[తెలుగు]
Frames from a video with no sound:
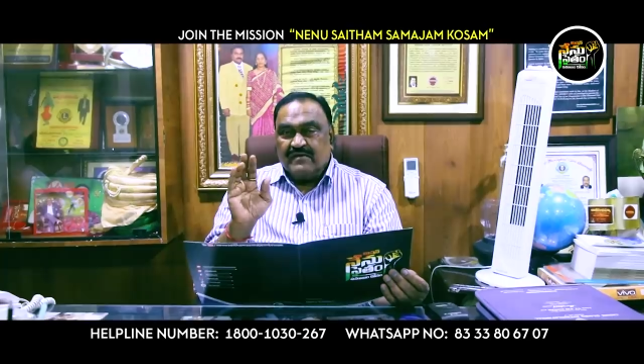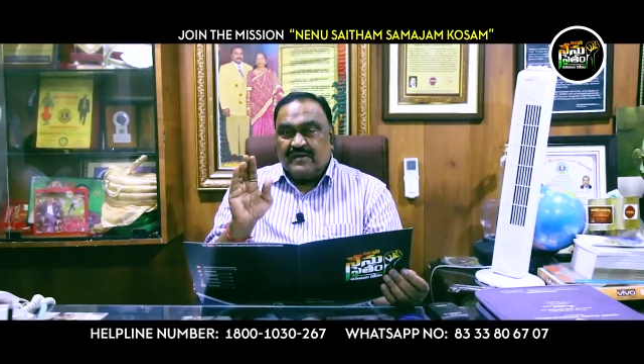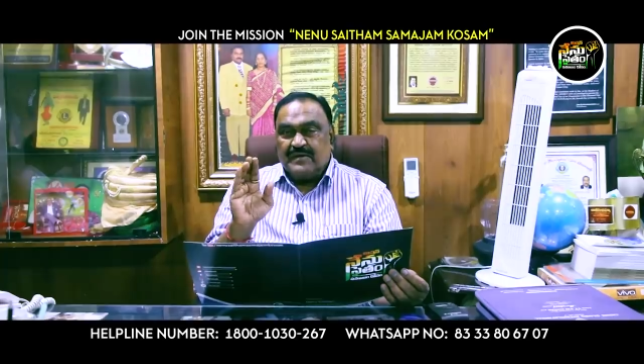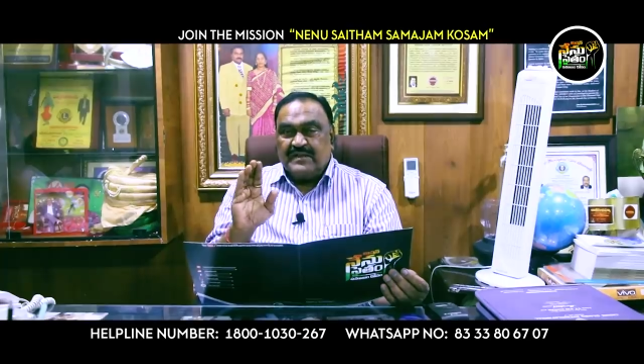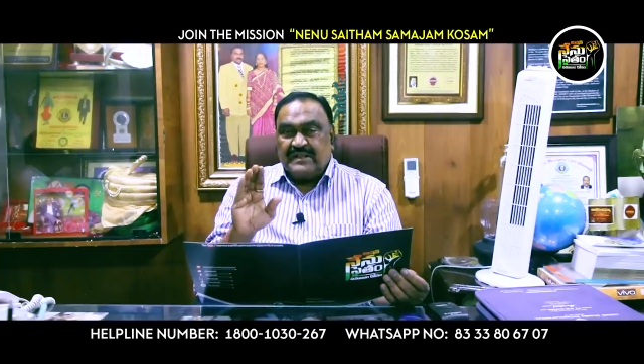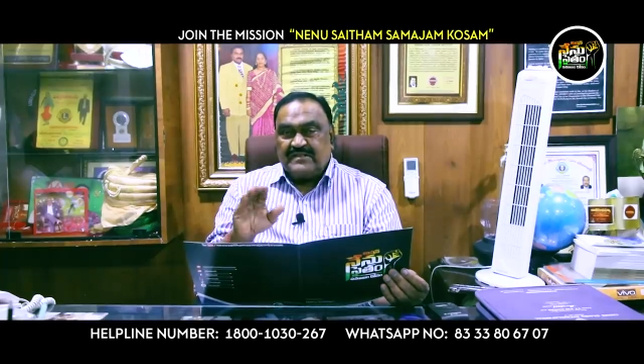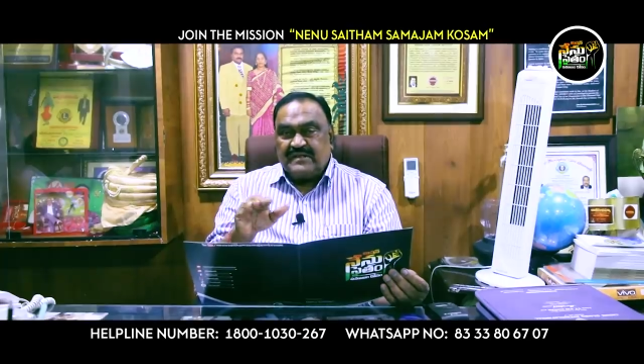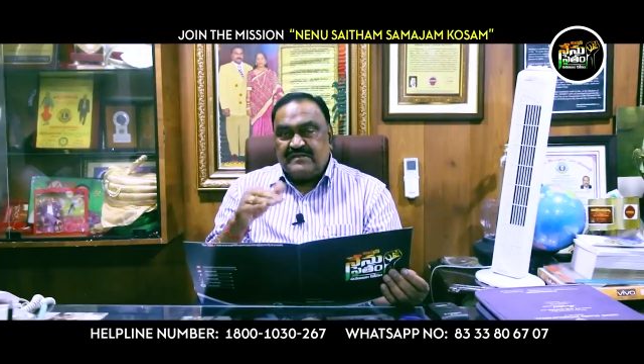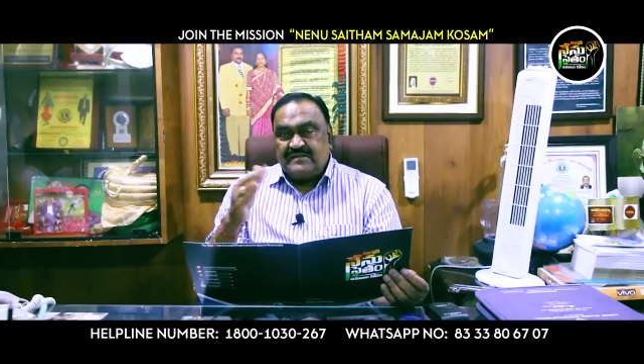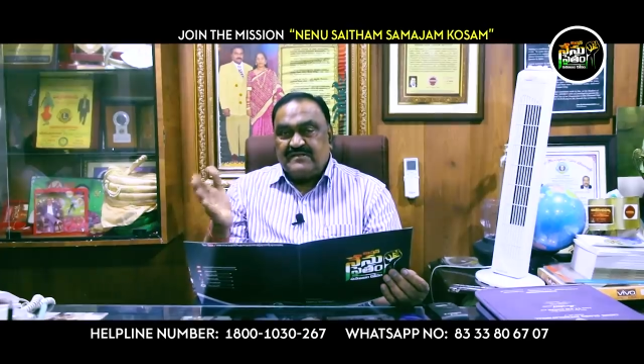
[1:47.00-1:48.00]
వాడు మీరు ఎంత
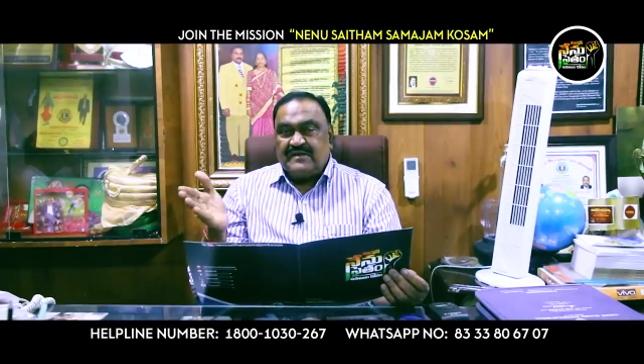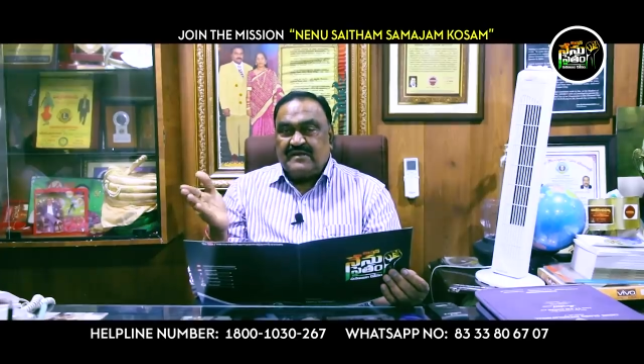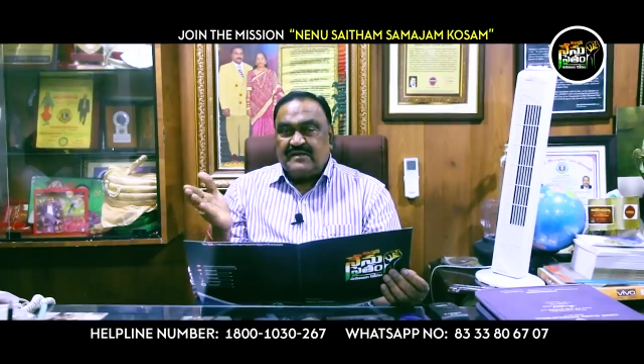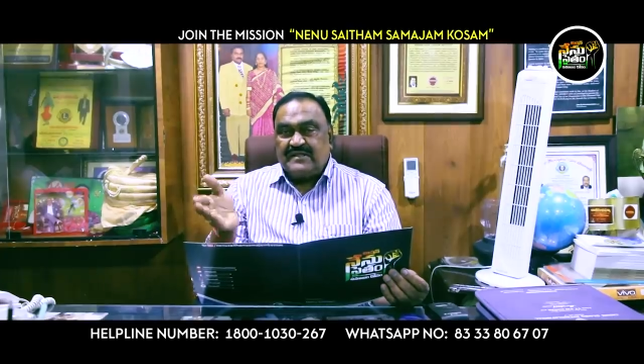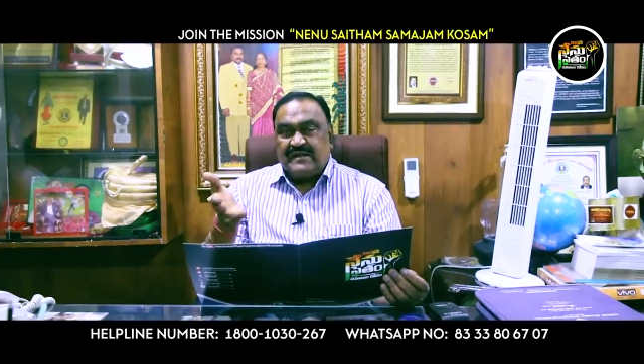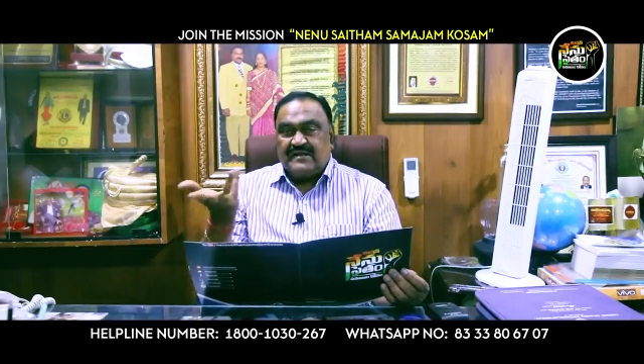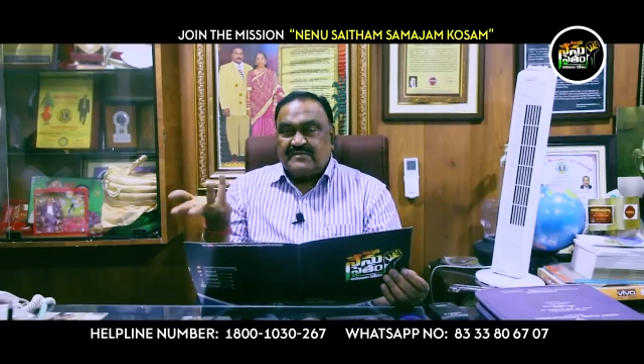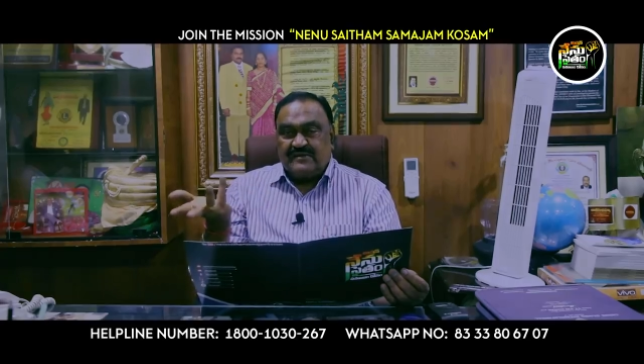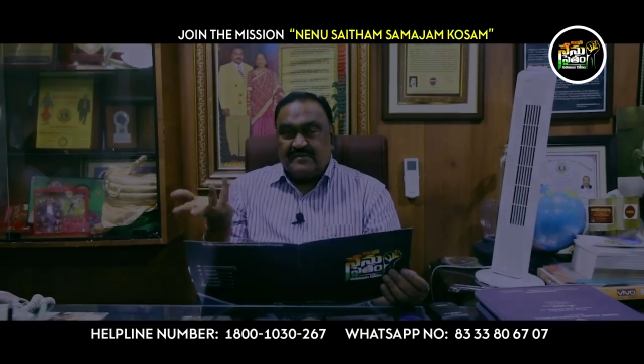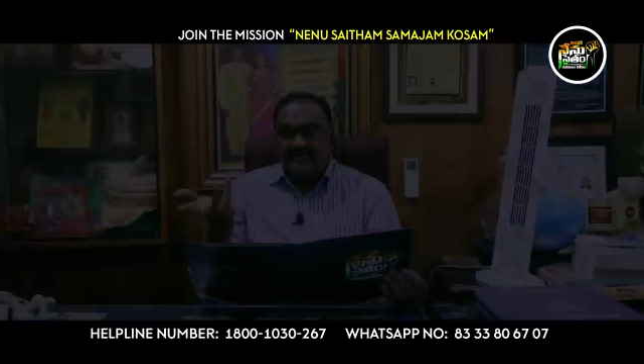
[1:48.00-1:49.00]
ఆశ ఇచ్చినా
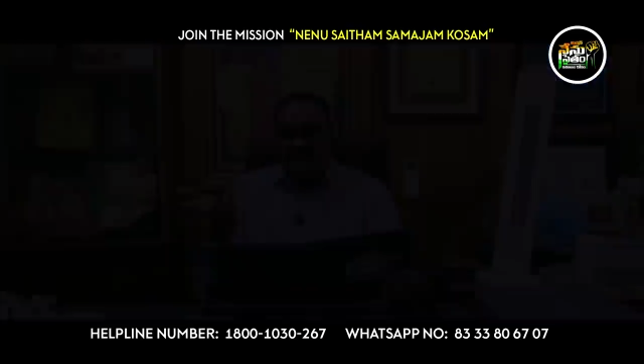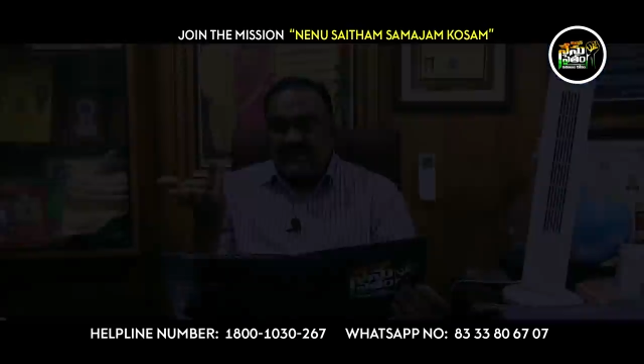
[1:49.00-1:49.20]
తగలేస్తాడు